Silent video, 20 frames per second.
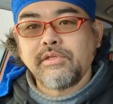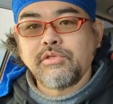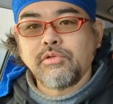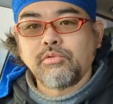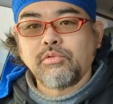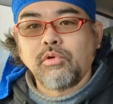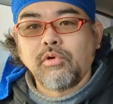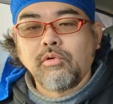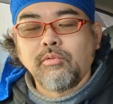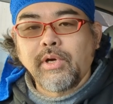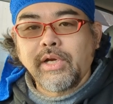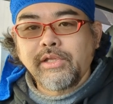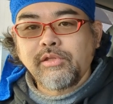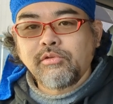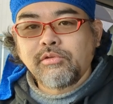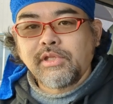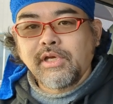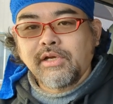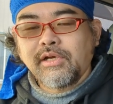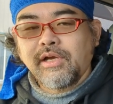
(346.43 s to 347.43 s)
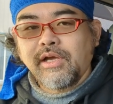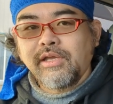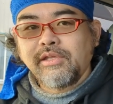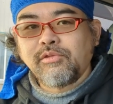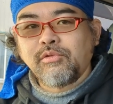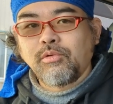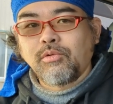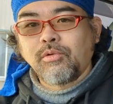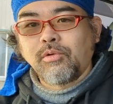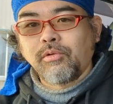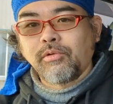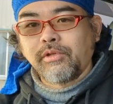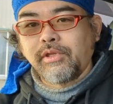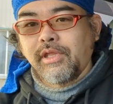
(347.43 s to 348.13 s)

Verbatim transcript: ちょっと割と高いところ